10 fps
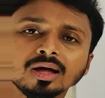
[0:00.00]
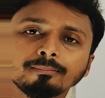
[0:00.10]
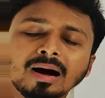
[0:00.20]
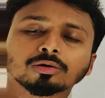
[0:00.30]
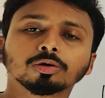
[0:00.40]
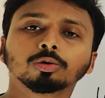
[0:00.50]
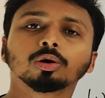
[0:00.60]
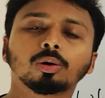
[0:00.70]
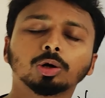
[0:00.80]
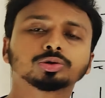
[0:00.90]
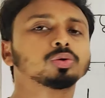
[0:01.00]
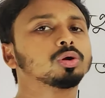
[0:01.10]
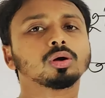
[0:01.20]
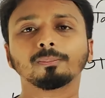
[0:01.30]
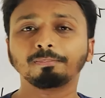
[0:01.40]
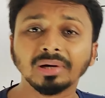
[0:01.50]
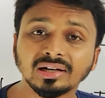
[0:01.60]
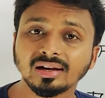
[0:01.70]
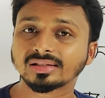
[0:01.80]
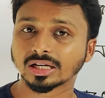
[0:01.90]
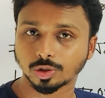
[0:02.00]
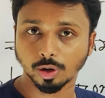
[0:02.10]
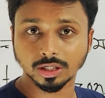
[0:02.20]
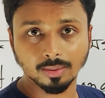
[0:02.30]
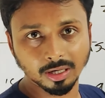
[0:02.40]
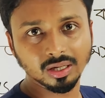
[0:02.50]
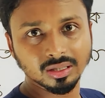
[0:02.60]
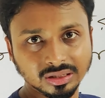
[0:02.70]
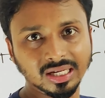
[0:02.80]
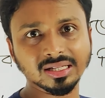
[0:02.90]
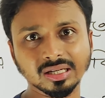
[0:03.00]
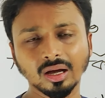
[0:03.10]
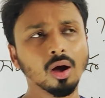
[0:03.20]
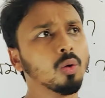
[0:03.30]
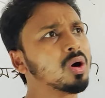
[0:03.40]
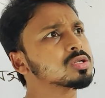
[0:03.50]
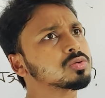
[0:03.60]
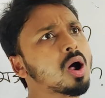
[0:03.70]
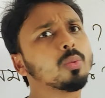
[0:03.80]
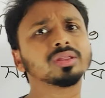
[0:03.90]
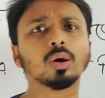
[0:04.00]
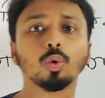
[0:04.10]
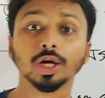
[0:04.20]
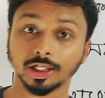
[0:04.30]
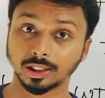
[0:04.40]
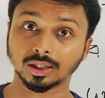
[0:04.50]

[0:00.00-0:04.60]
বাক্যগুলোর অর্থগুলো কমপ্লিটলি চেঞ্জ হয়ে যাবে ঠিক আছে হোয়াটস রং উইথ দ্য ওয়েদার